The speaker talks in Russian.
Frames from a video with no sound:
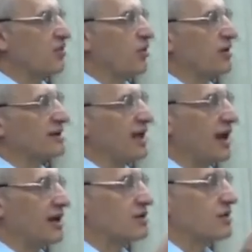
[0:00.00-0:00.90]
такой,
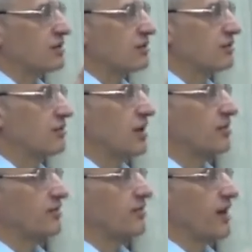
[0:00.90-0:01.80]
знаешь, ну
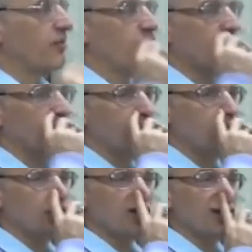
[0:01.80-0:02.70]
как бы в работе не
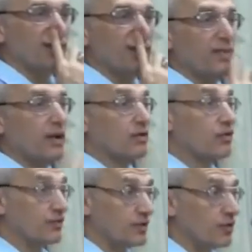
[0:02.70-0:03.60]
очень,
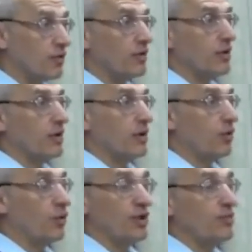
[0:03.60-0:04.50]
то все, а
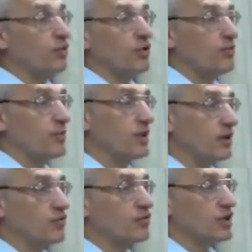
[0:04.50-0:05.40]
он не будет любить
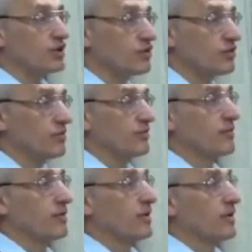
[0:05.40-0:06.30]
такую женщину.
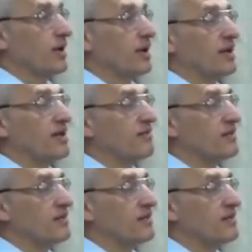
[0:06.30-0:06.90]
Это